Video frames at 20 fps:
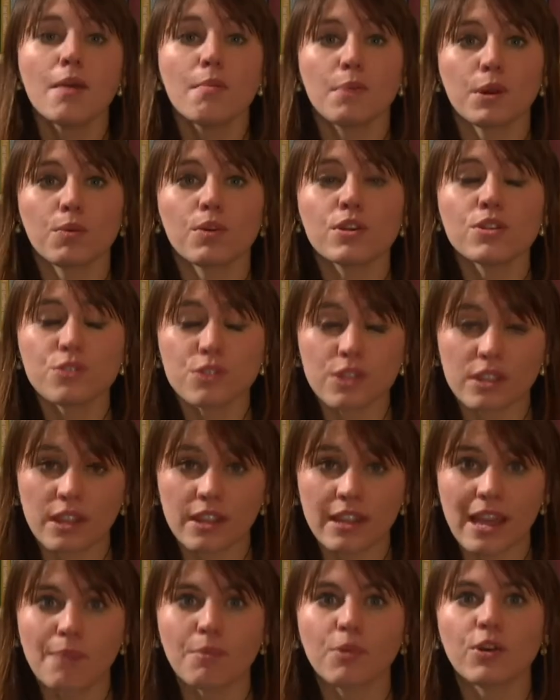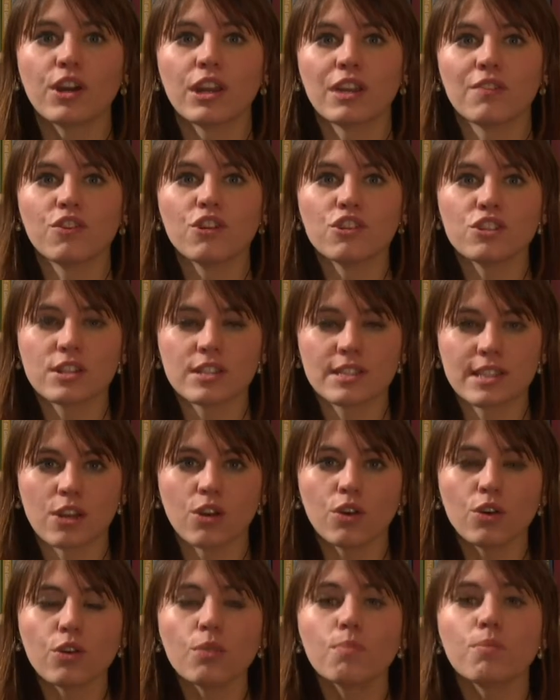per questo riteniamo che rivolgersi a
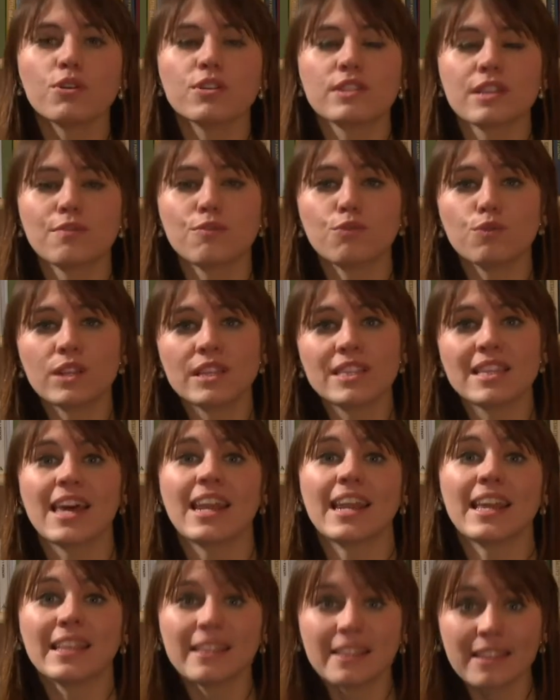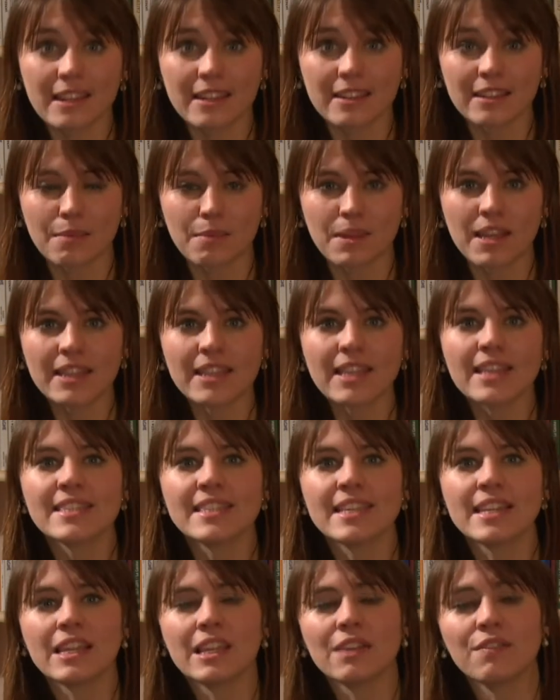loro possa influenzare indirettamente
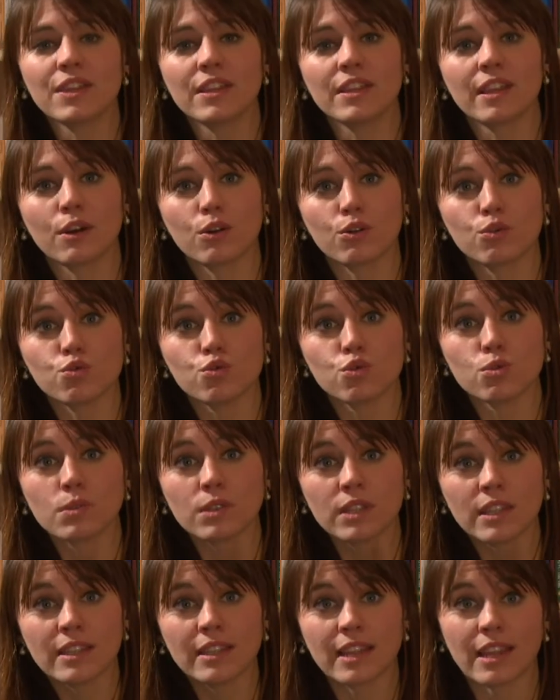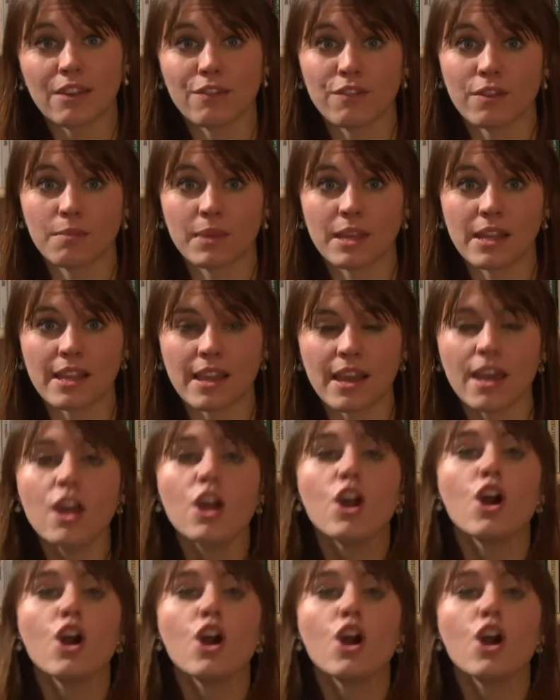stili di vita e consumo di intere famiglie.